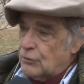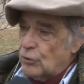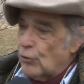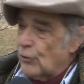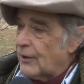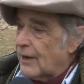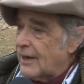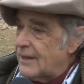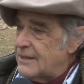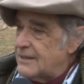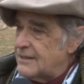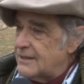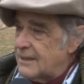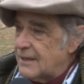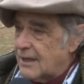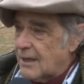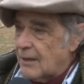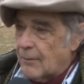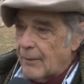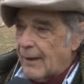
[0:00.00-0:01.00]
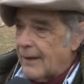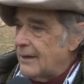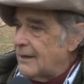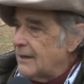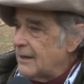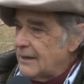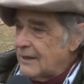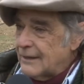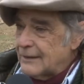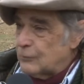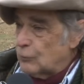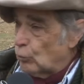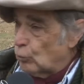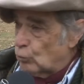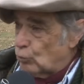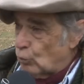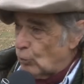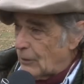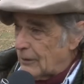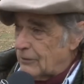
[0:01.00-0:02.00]
son raíces que van
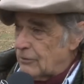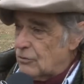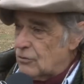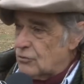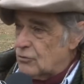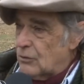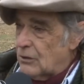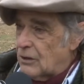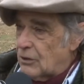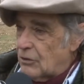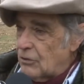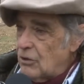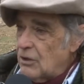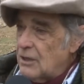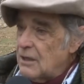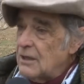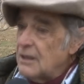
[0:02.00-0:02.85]
estructurando el suelo